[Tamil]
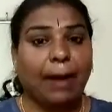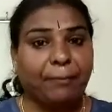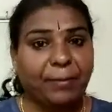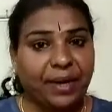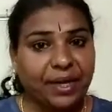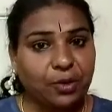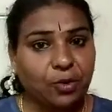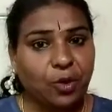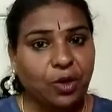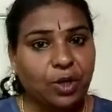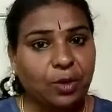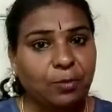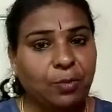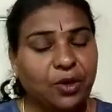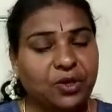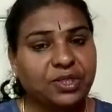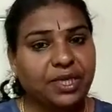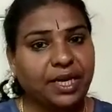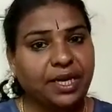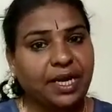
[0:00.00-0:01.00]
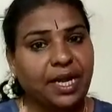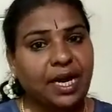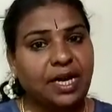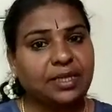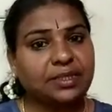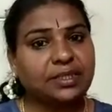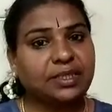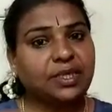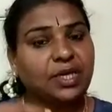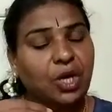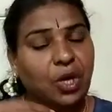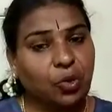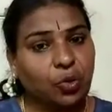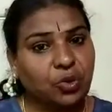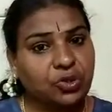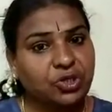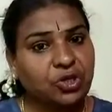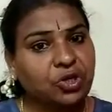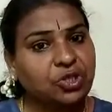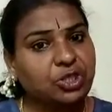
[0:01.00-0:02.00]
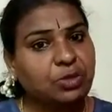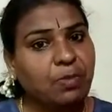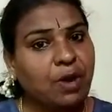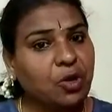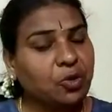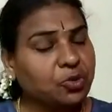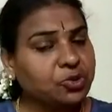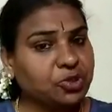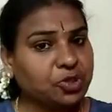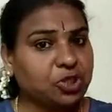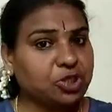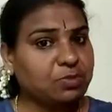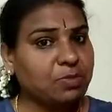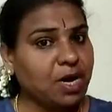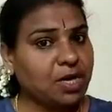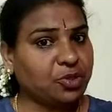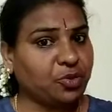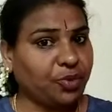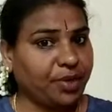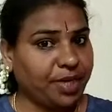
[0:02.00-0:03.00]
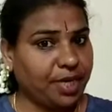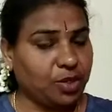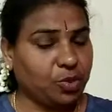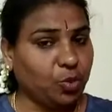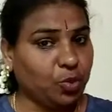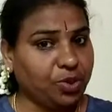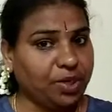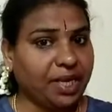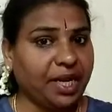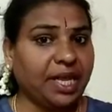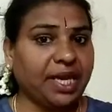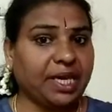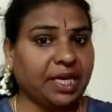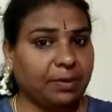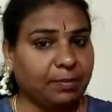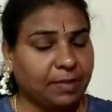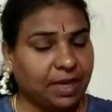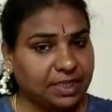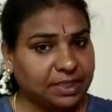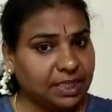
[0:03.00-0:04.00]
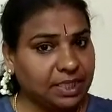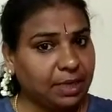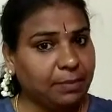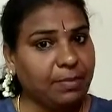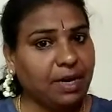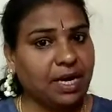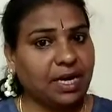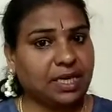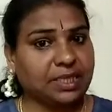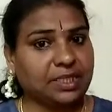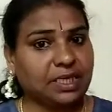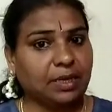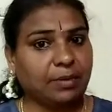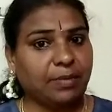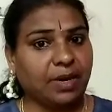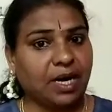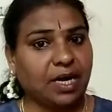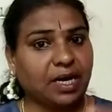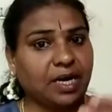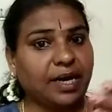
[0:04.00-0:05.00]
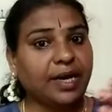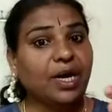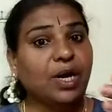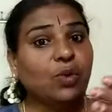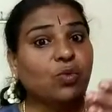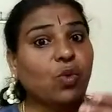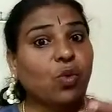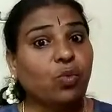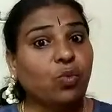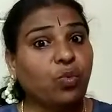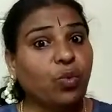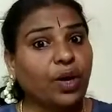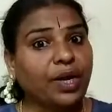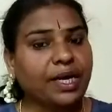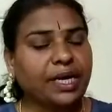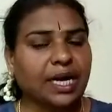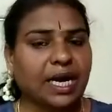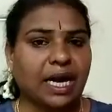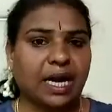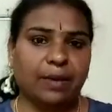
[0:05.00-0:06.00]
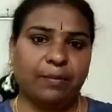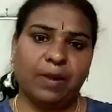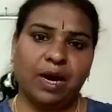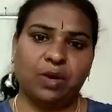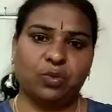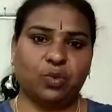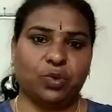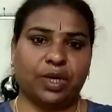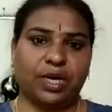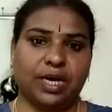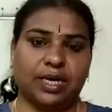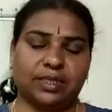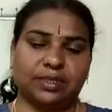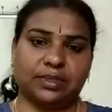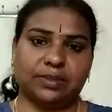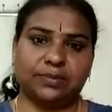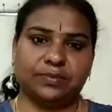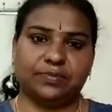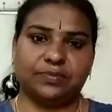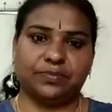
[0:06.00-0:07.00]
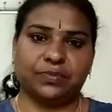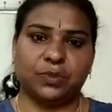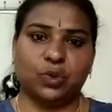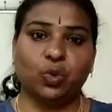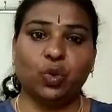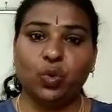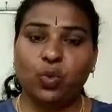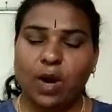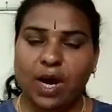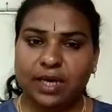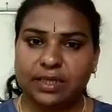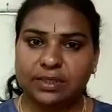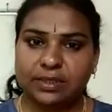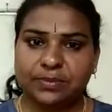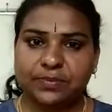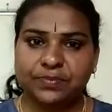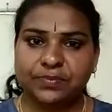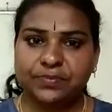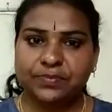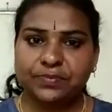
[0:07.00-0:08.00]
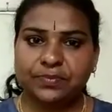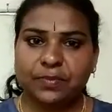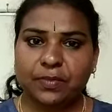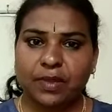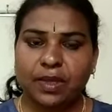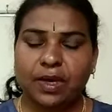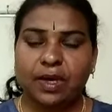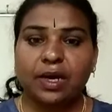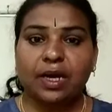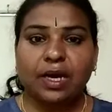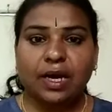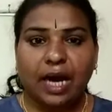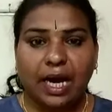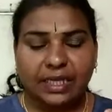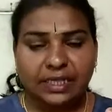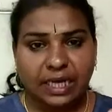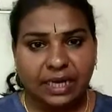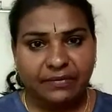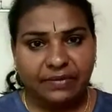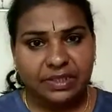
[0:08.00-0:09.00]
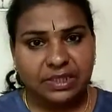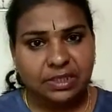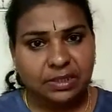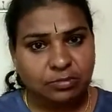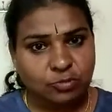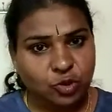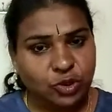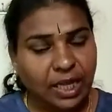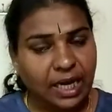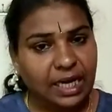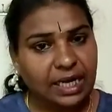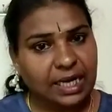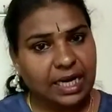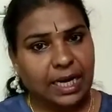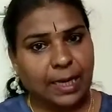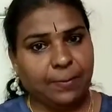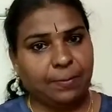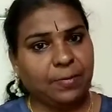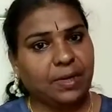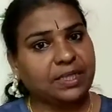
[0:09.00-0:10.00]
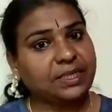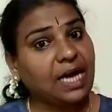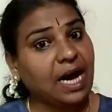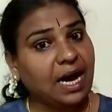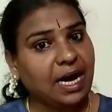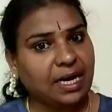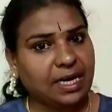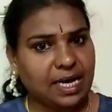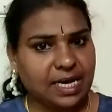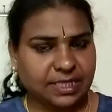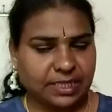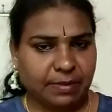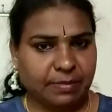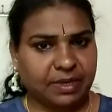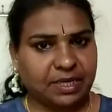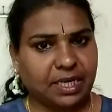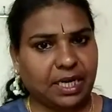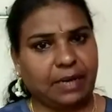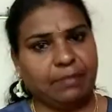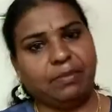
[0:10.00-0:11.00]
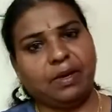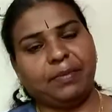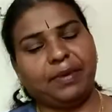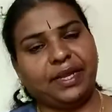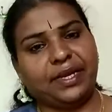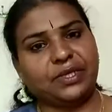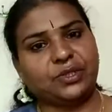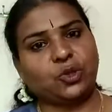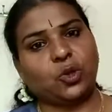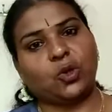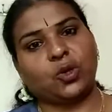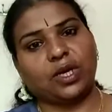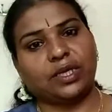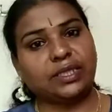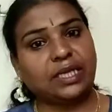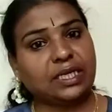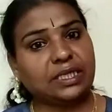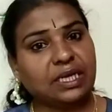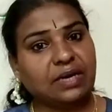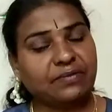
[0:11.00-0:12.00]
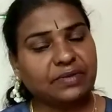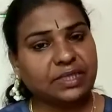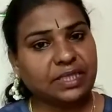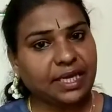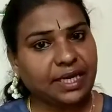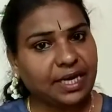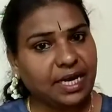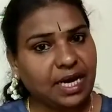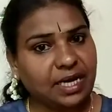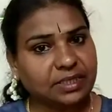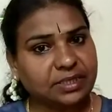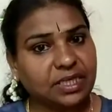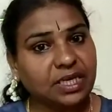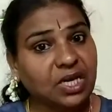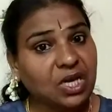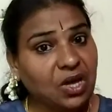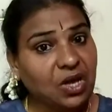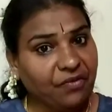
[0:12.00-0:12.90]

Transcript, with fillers: அப்படி கொள்ளும் பொழுது என்ன ஆகுது கொஞ்சம் கொஞ்சமா கொஞ்சம் கொஞ்சமா அதனுடைய கூட்டிணைக்கம் அதிகமாக அதிகமாக ஒவ்வொரு களமா உண்டாகுது உருவாகுது அதுல வந்து முதல் களம் அதான் ஆகாச மண்டலம் அப்படின்னு சொல்றோம் அதுலதான் வந்து என்ன ஆகுது